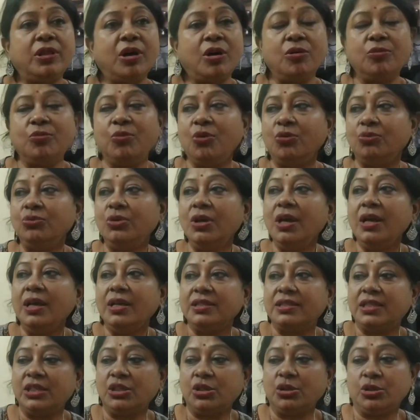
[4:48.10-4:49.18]
দাও মৌ
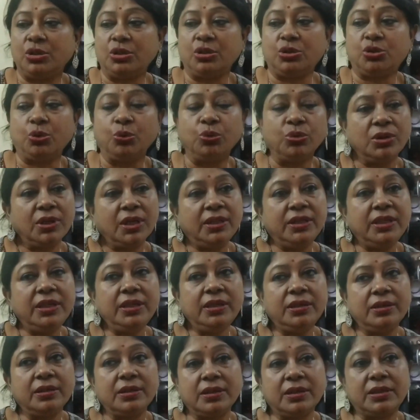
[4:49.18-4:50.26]
যে সন্ধ্যাদির
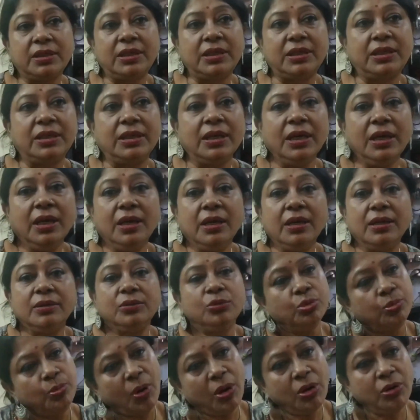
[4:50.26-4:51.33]
বলে দাও
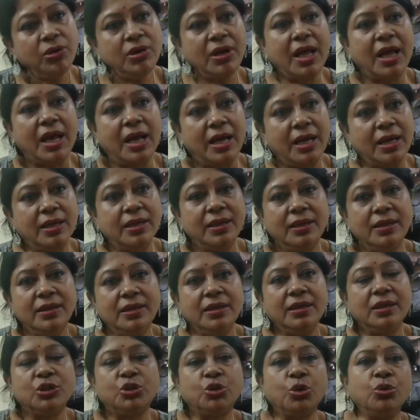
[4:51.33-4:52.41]
তুমি বলো না
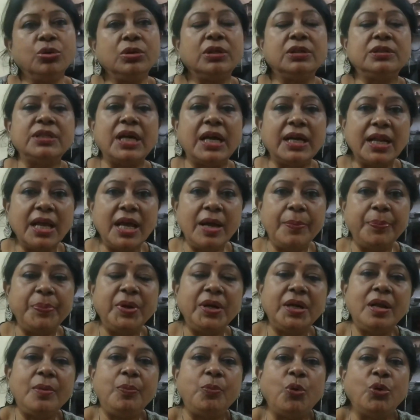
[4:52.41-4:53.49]
যারা
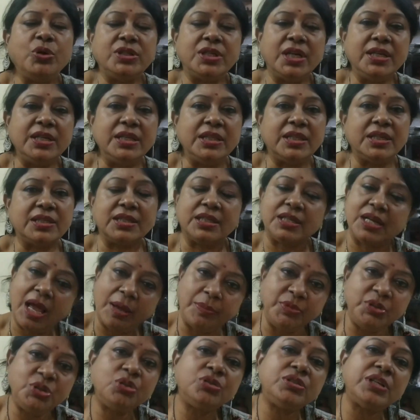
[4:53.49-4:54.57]
আপনারা বইটা নিতে চান
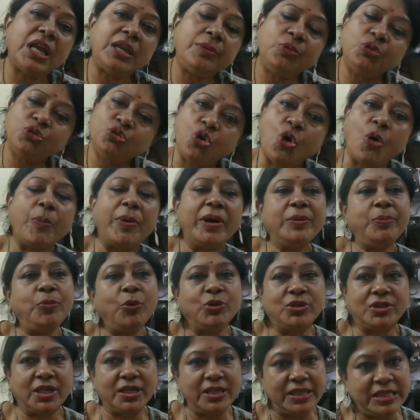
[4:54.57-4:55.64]
আমি তো চাইবো সবাই
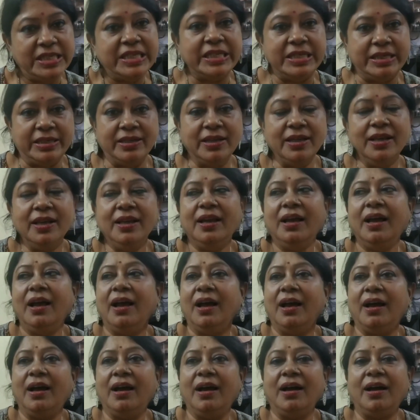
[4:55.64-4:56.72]
বইটা নিন
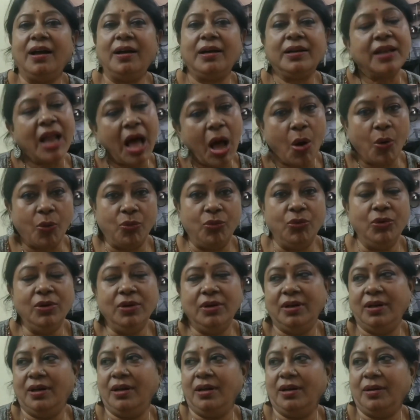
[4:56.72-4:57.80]
নাও
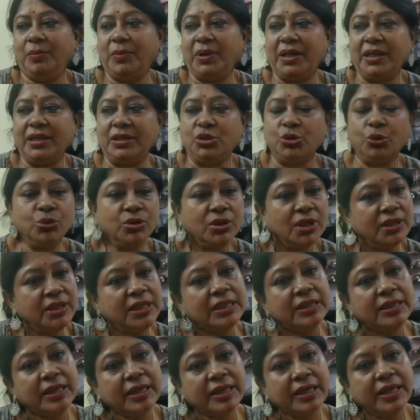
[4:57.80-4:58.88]
মানে
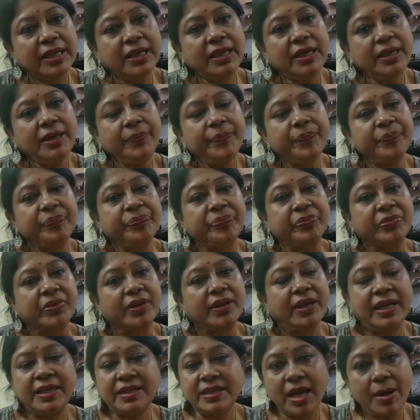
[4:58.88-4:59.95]
সন্ধ্যাদির থেকে
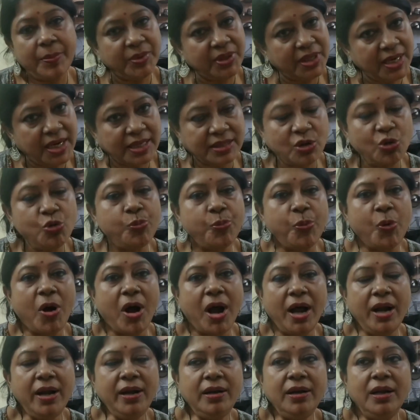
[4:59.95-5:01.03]
এটা আমাদের একটা
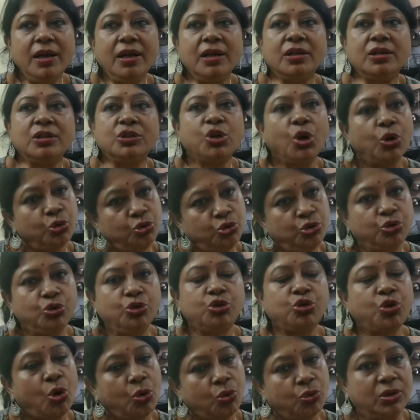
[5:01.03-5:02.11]
উপহার সরচিত
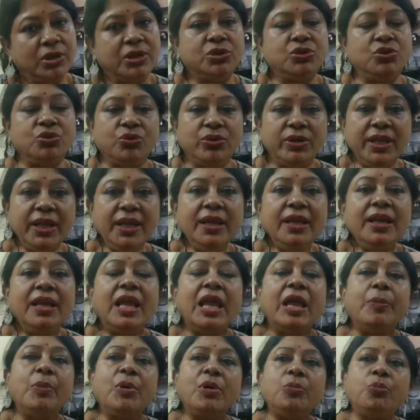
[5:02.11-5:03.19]
সকলের জন্য
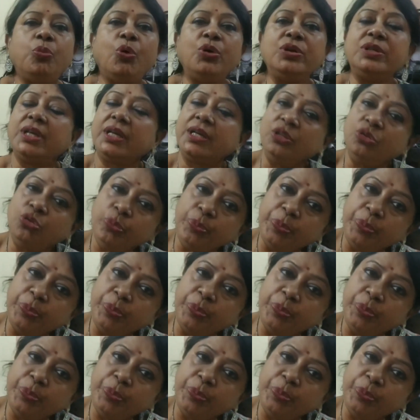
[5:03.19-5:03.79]
এবং বইটা কিন্তু